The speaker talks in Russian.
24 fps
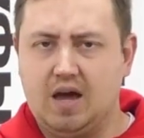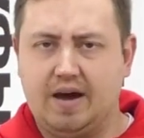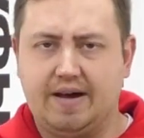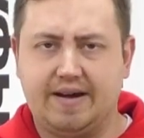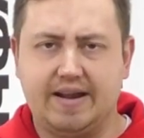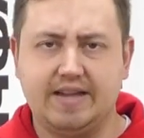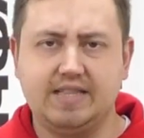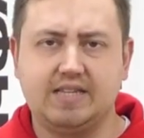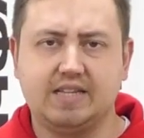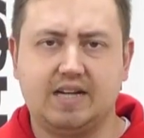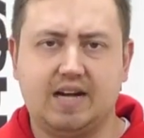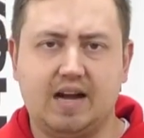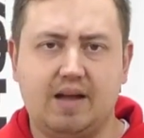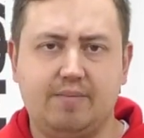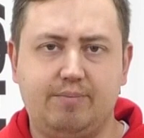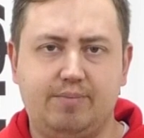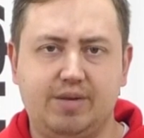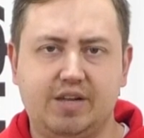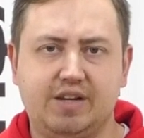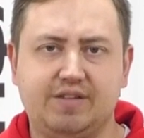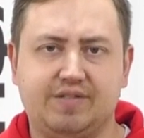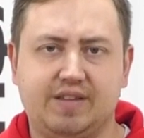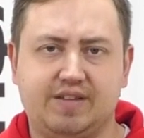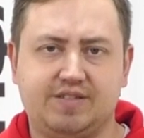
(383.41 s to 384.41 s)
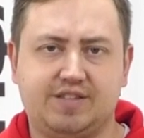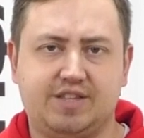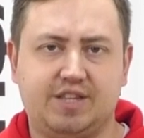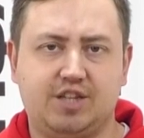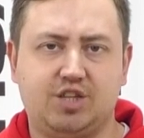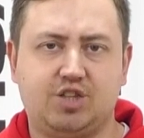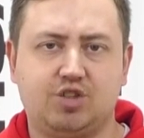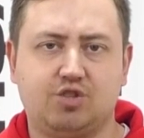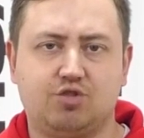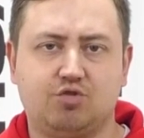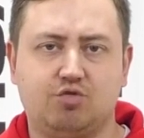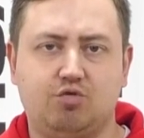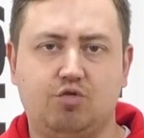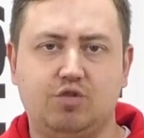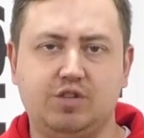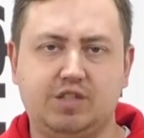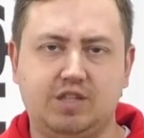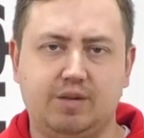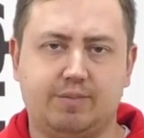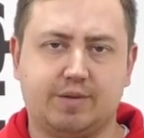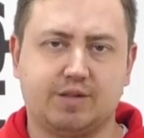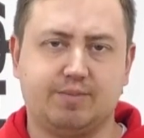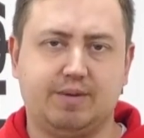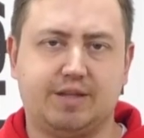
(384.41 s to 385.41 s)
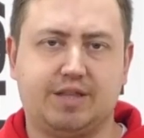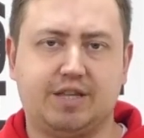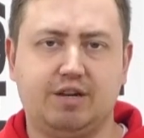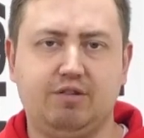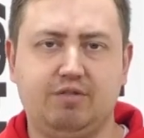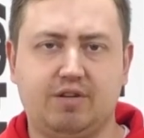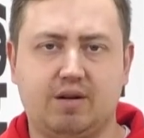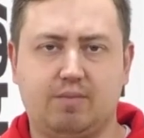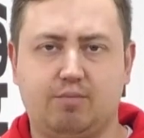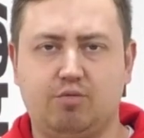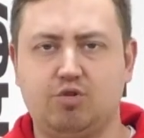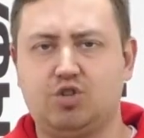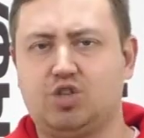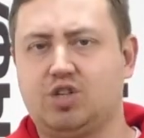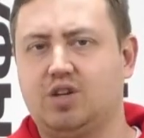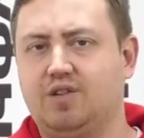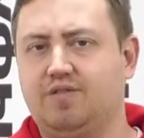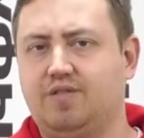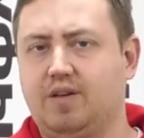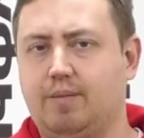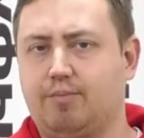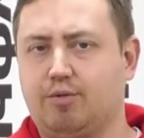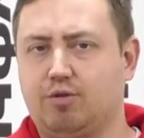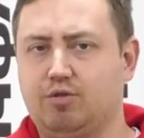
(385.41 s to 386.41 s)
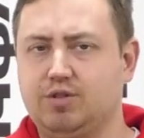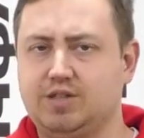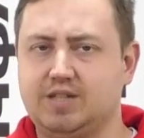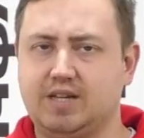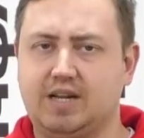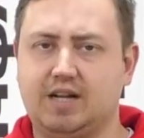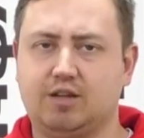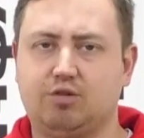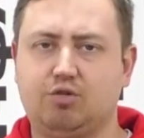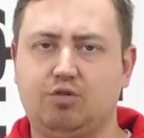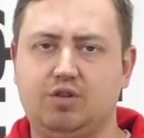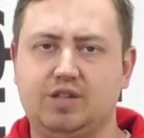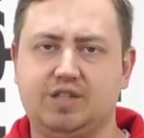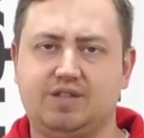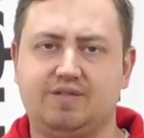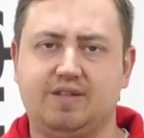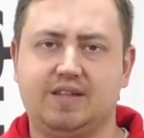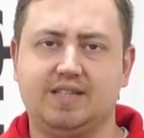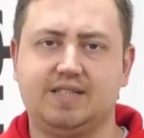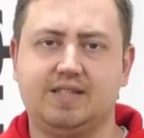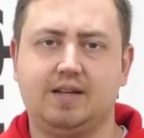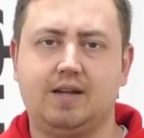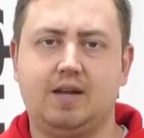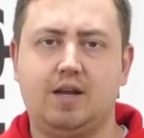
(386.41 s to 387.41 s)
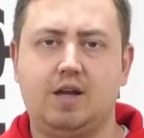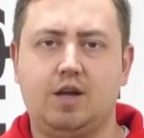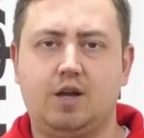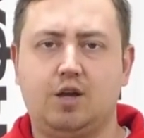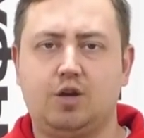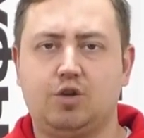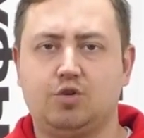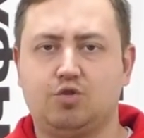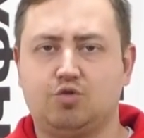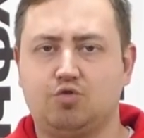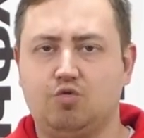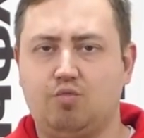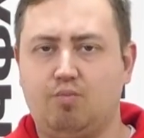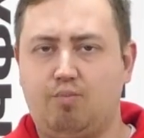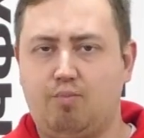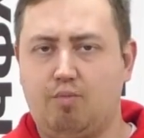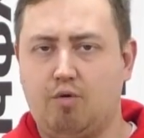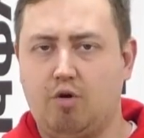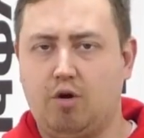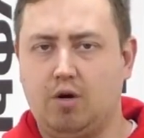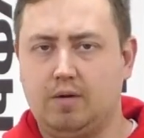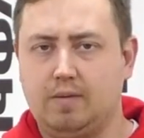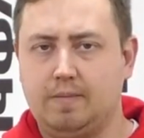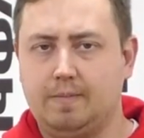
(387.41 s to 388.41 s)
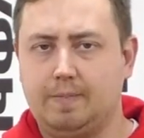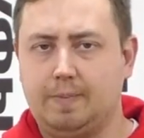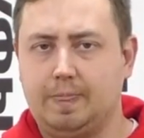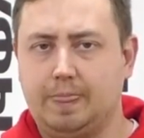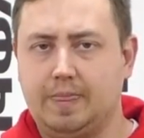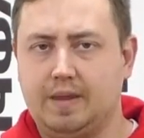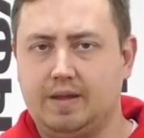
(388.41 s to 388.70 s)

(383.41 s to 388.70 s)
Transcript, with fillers: Ради Хабиров на встрече с гостем рассмотрел рабочие вопросы, которые связаны с УМПО.